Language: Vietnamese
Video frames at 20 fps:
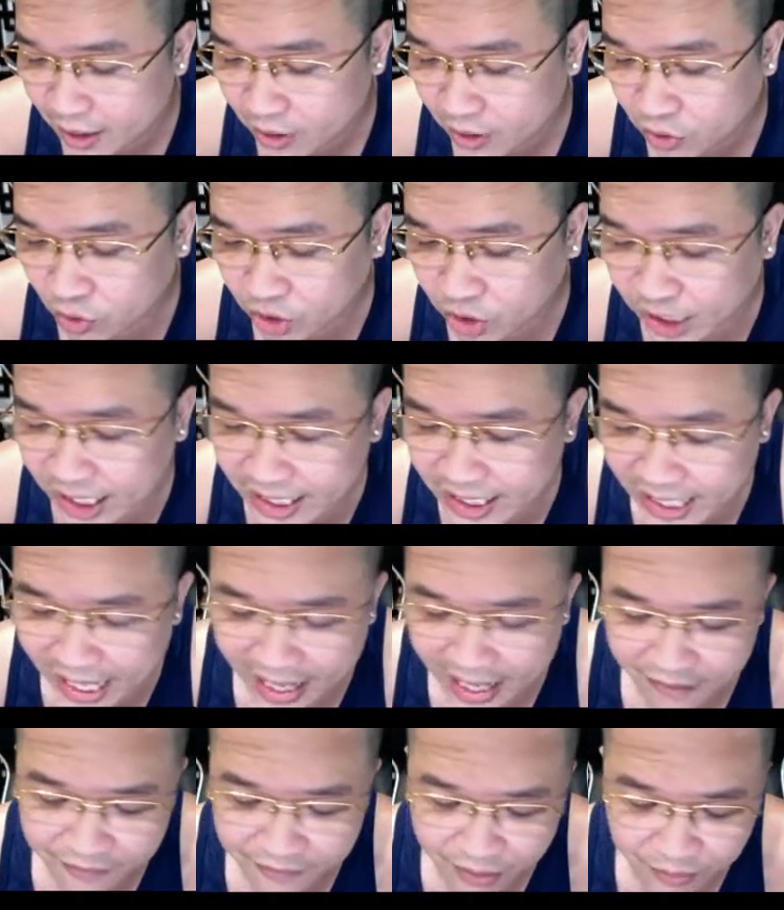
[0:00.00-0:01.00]
Tôi chia
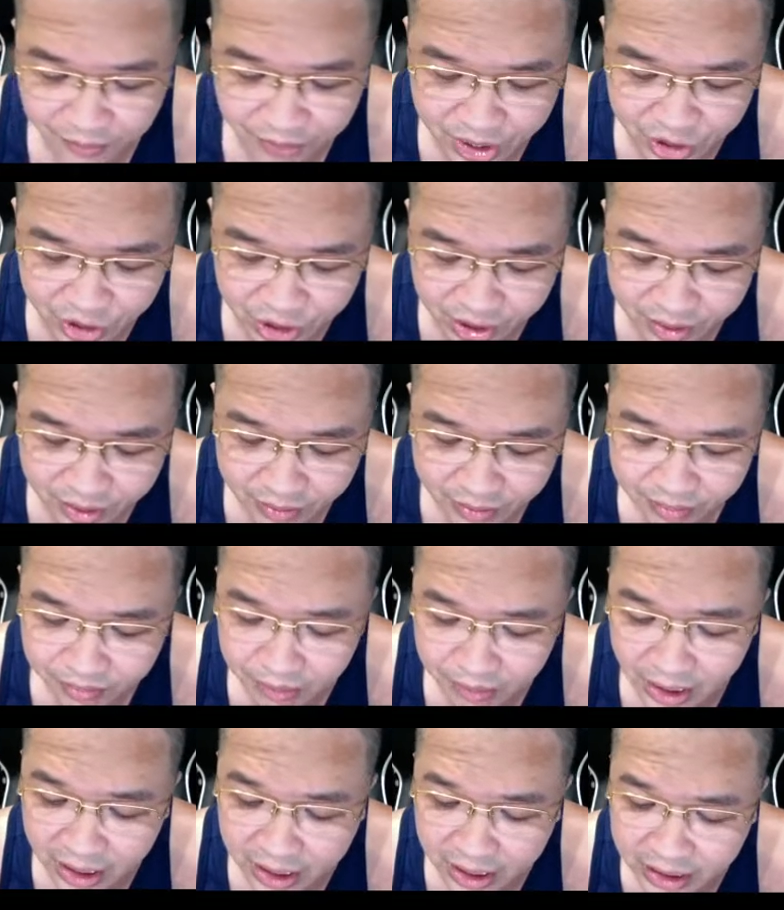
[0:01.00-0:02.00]
sẻ và minh chứng
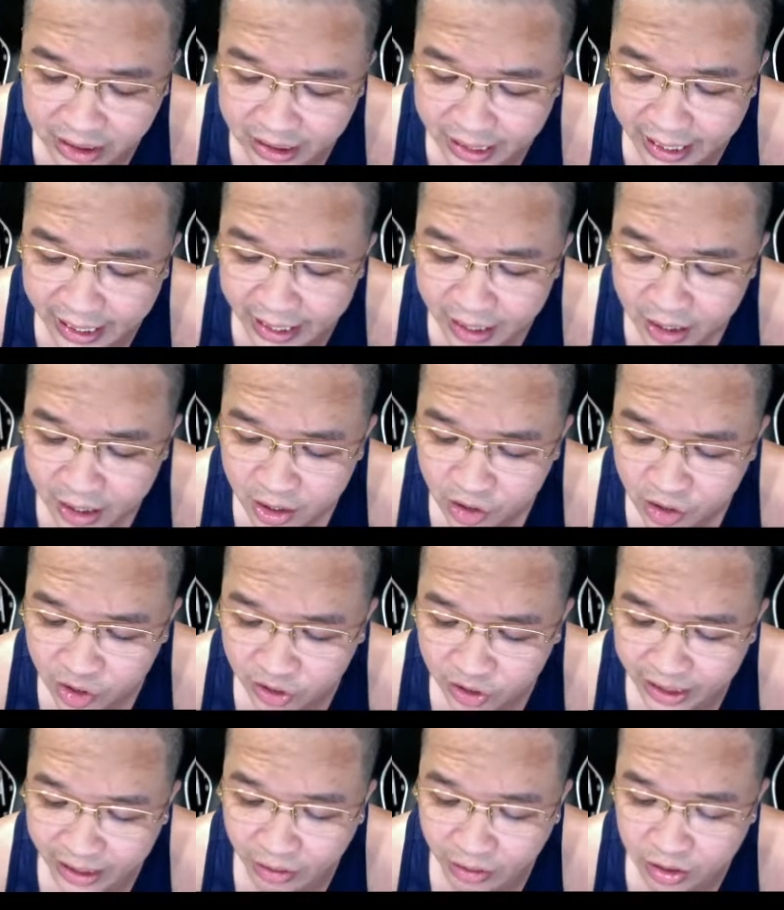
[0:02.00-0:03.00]
bằng thực tế cho
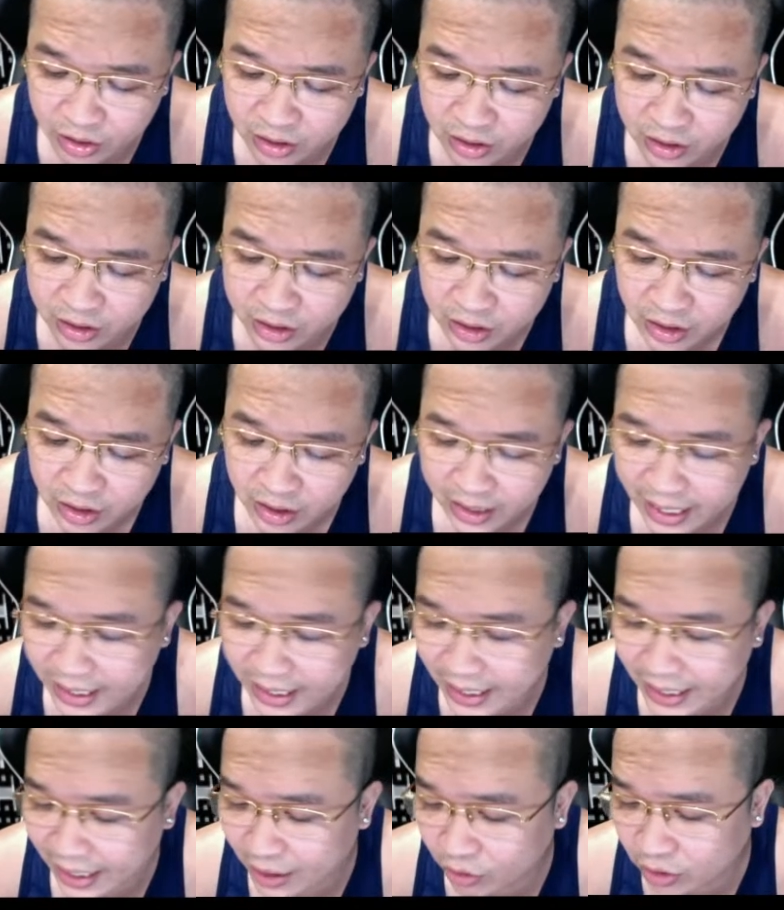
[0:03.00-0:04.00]
nhà đầu tư để
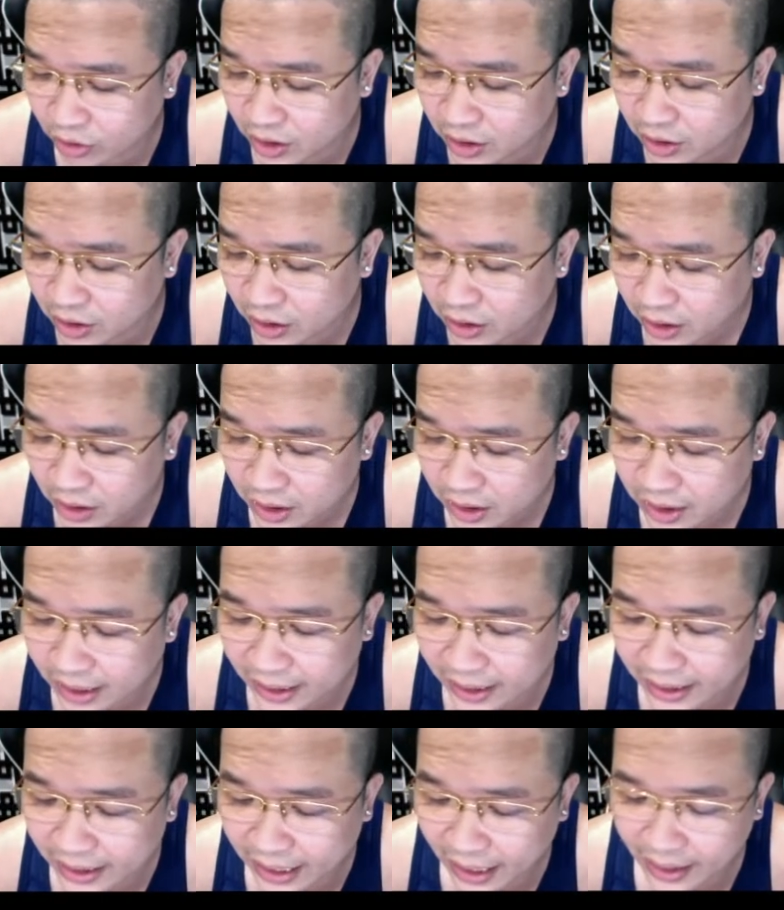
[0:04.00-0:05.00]
nhà đầu tư
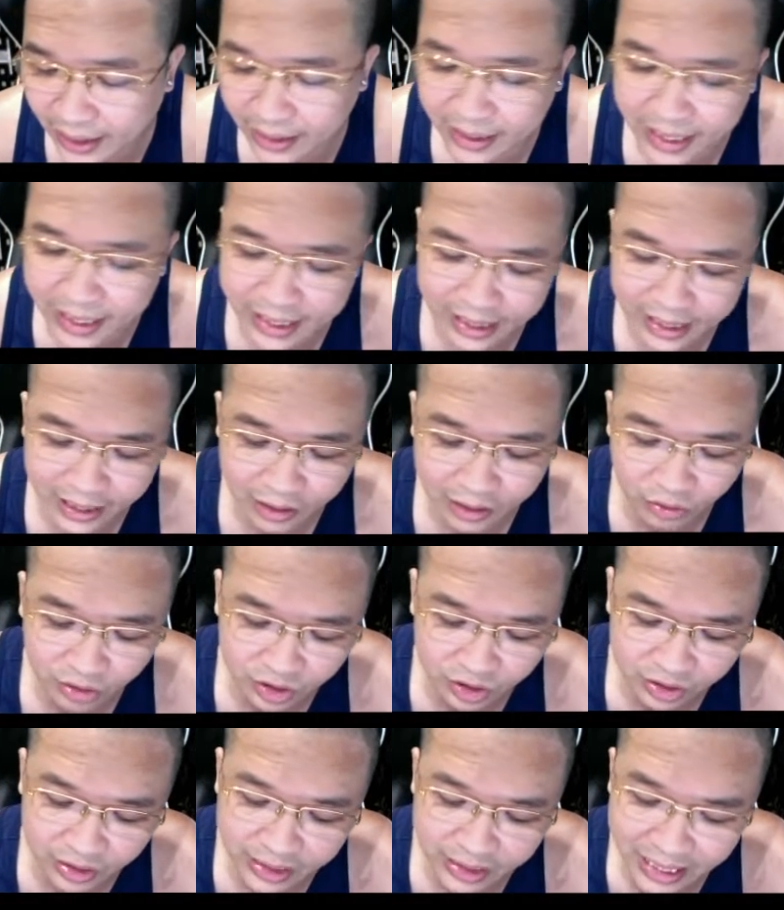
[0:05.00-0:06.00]
nhìn nhận, để nhà đầu
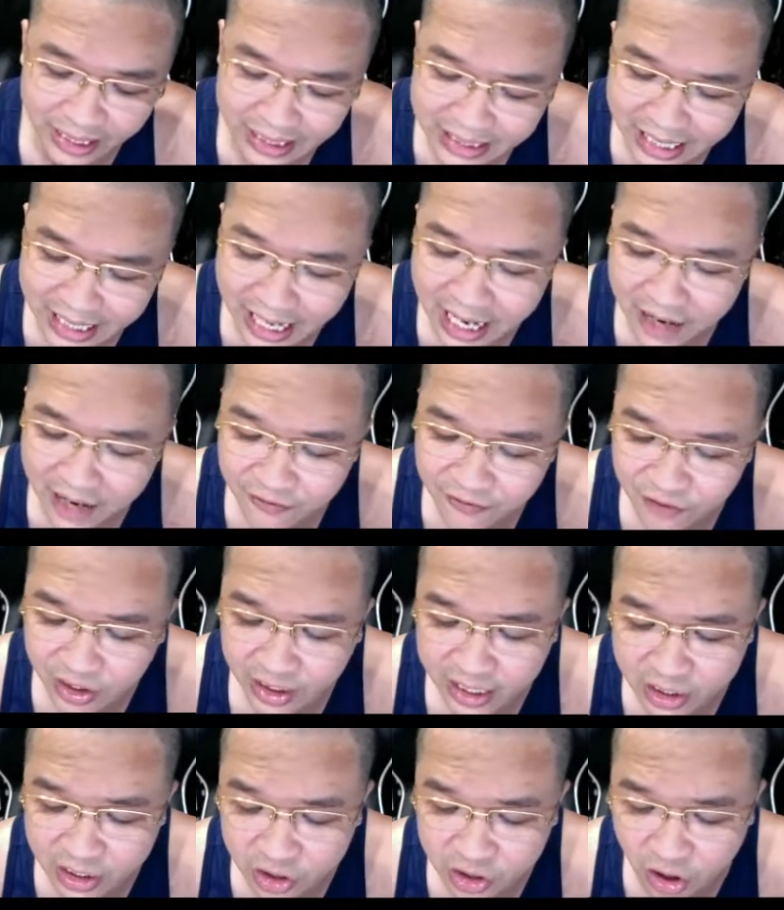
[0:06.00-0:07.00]
tư đánh giá và
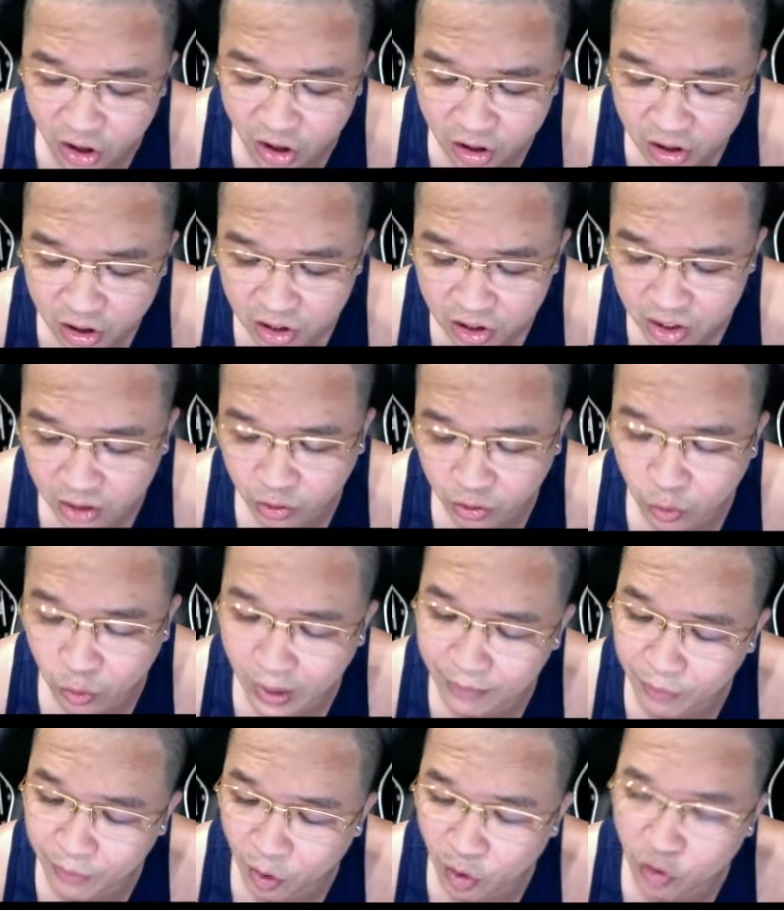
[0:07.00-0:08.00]
thấy rõ được
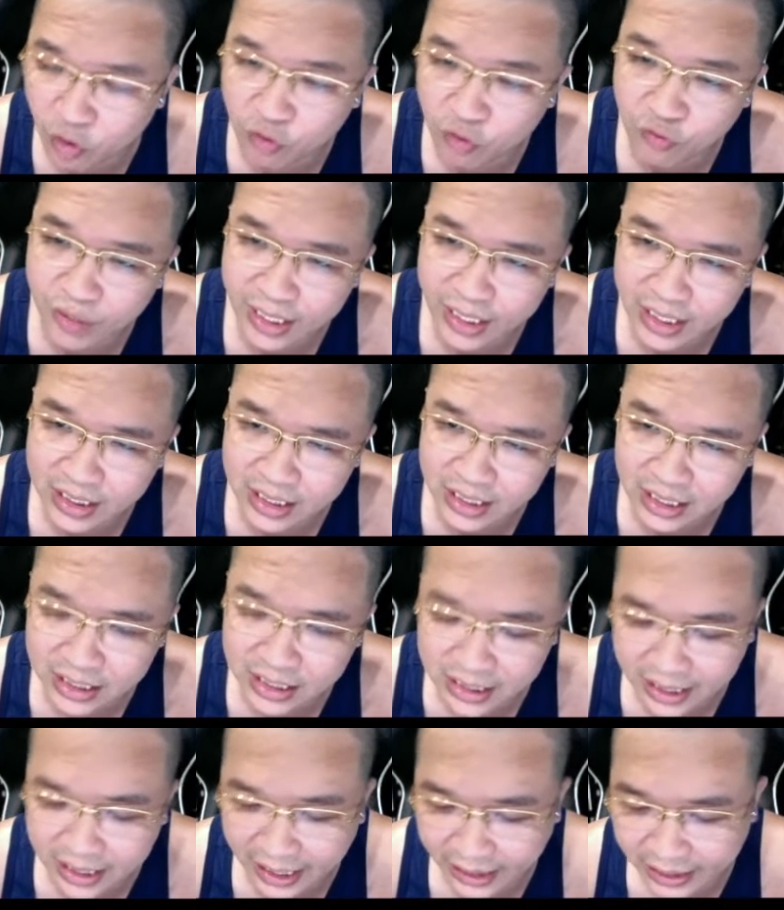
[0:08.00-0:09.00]
toàn bộ về những giá
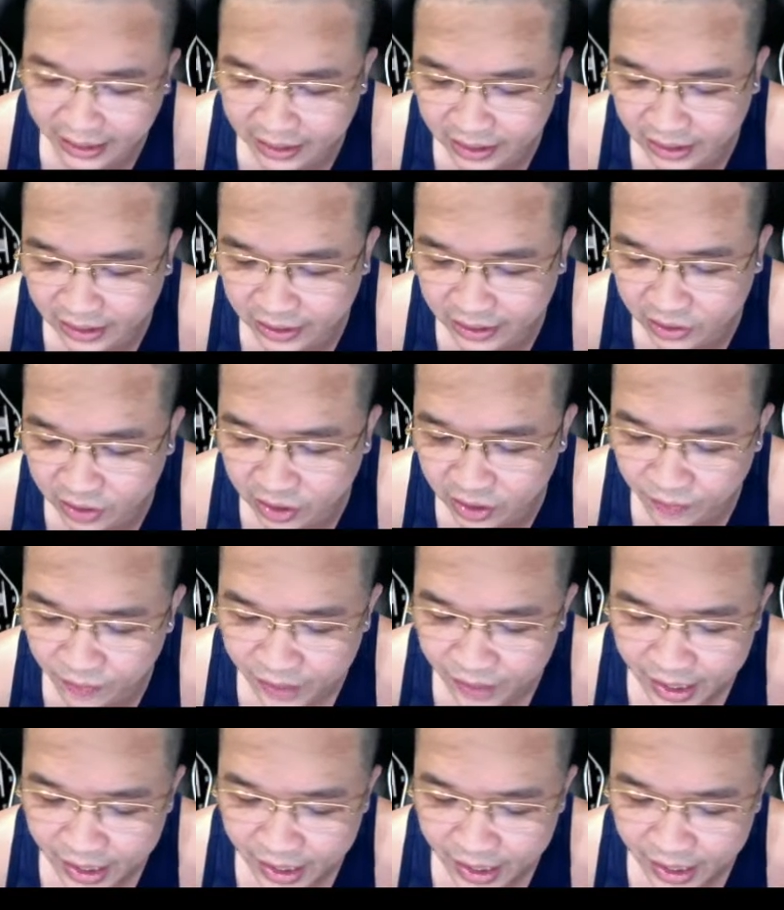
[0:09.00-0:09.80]
trị này trên thị trường.